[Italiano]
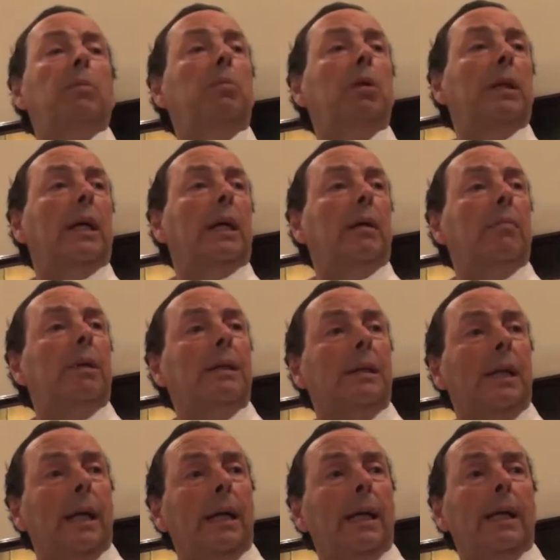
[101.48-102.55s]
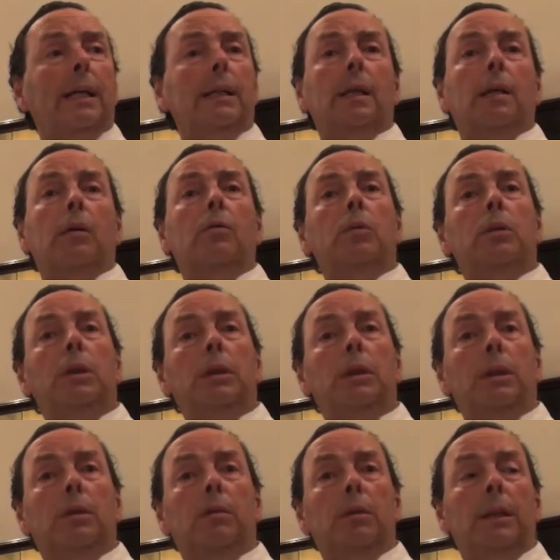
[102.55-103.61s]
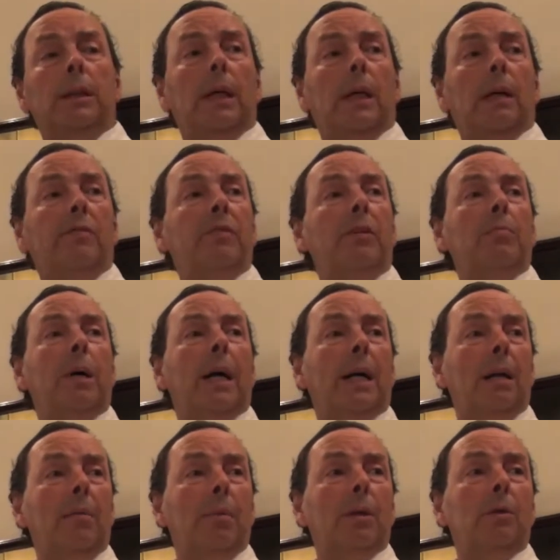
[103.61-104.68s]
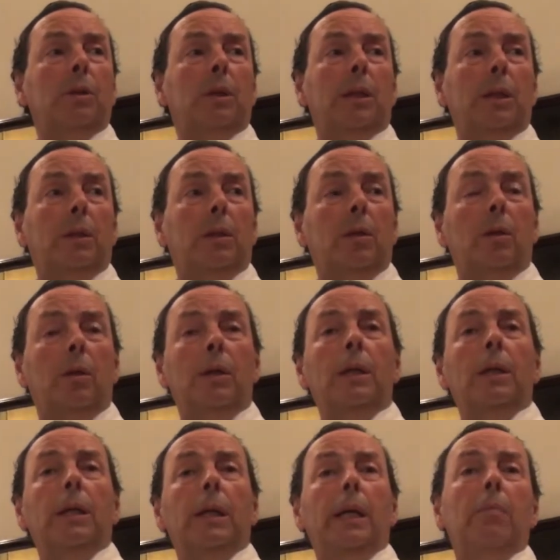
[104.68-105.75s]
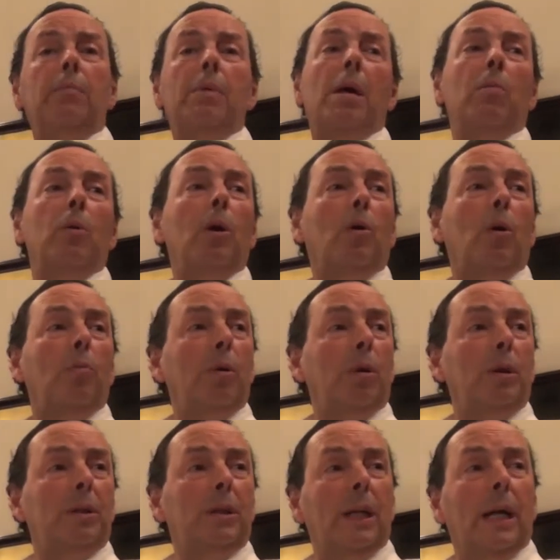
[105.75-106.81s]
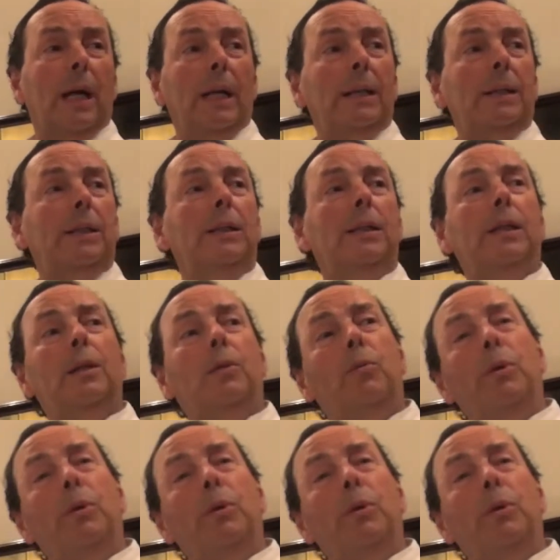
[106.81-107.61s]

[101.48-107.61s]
biblioteca marciana che ci ha consentito di andare a filmare il manoscritto e abbiamo la copia originale in CD,